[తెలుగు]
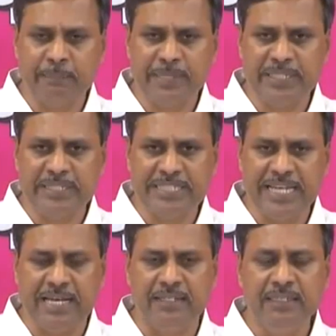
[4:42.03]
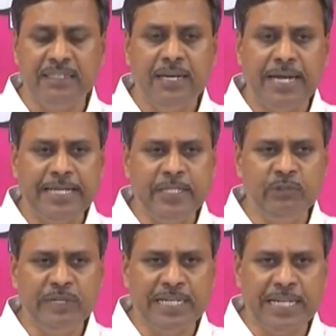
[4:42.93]
సంబంధించిన ఐదు
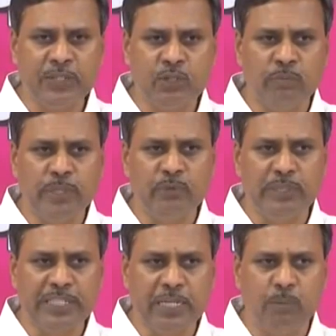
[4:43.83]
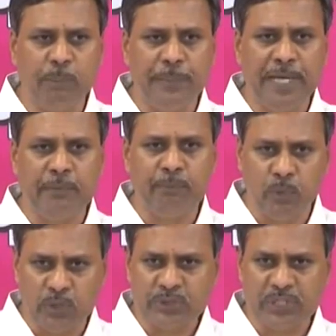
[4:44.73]
వేల తొమ్మిది వందల ముప్పై ఆరు
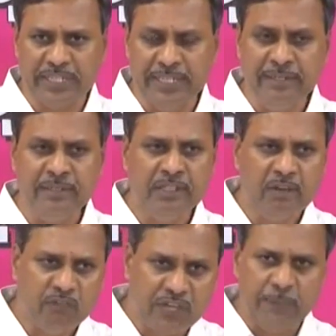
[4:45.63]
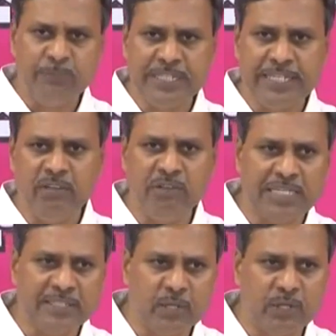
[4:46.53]
పోస్టులని ఫిలప్ చేయడం
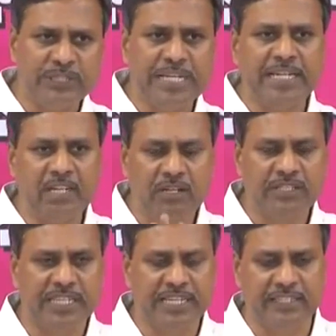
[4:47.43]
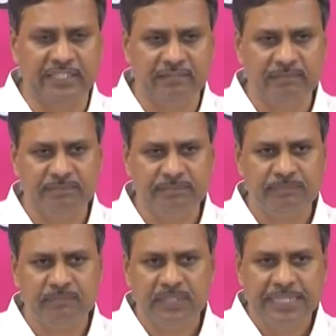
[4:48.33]
వాళ్ళందరూ కూడా జాయిన్ కావడం జరిగింది
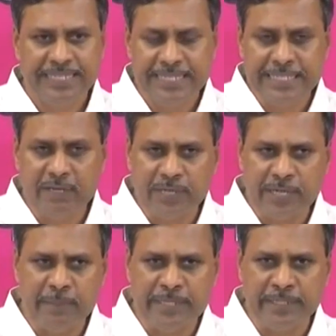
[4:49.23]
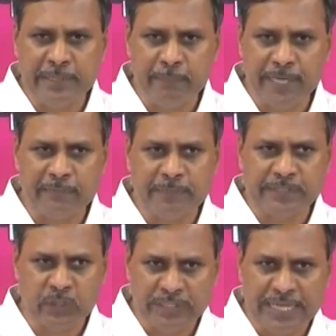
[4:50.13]
ఇది గవర్నమెంట్
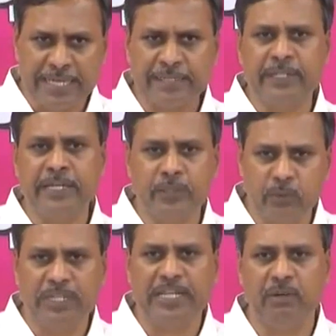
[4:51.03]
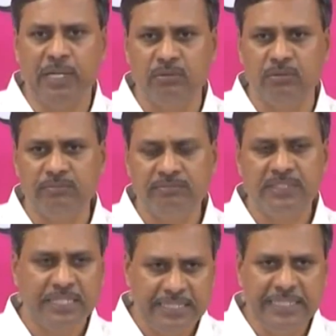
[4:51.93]
డిపార్ట్మెంట్స్లో డైరెక్ట్గా రిక్రూట్ అయిన వాళ్ళు
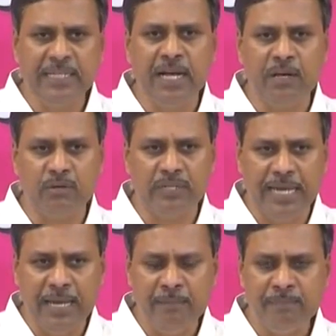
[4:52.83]
ఇది కాకుండా